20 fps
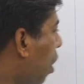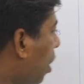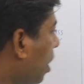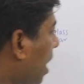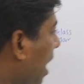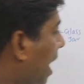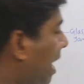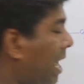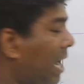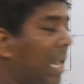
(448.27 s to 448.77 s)
और
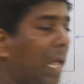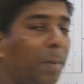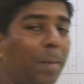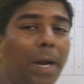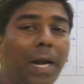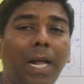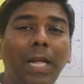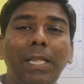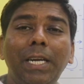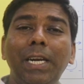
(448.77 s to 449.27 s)
आयरन की
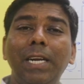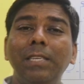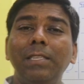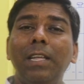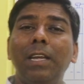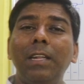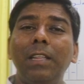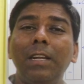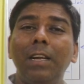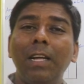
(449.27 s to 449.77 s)
प्लेट का थिकनेस
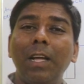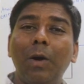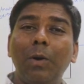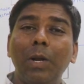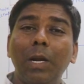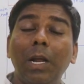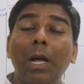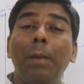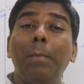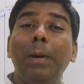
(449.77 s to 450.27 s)
धीरे धीरे क्या
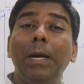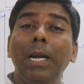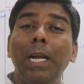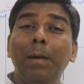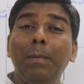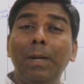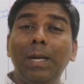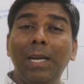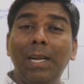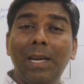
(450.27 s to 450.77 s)
होने लगेगा
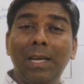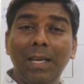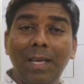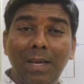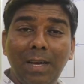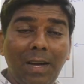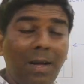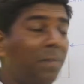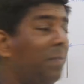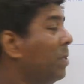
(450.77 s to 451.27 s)
बढ़ने बढ़ने
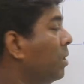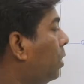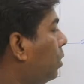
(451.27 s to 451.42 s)
लगेगा